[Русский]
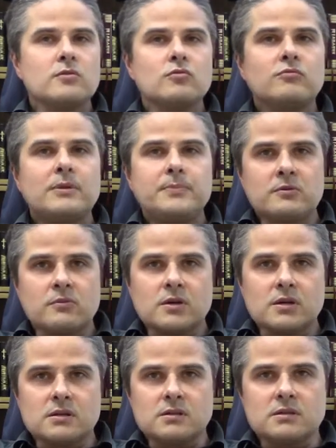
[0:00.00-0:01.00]
Ну,
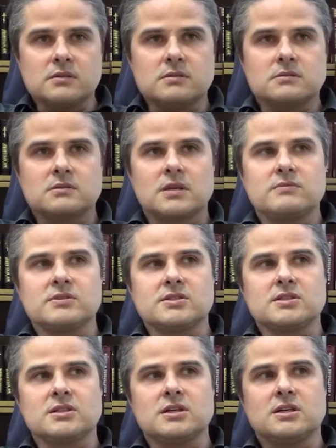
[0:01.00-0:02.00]
во-первых, э,
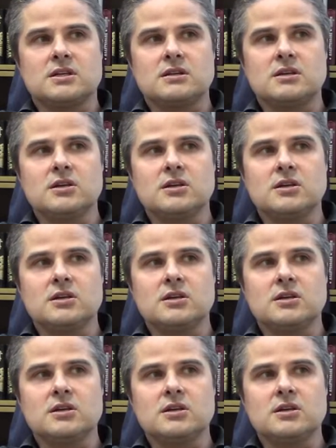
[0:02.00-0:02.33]
соответственно,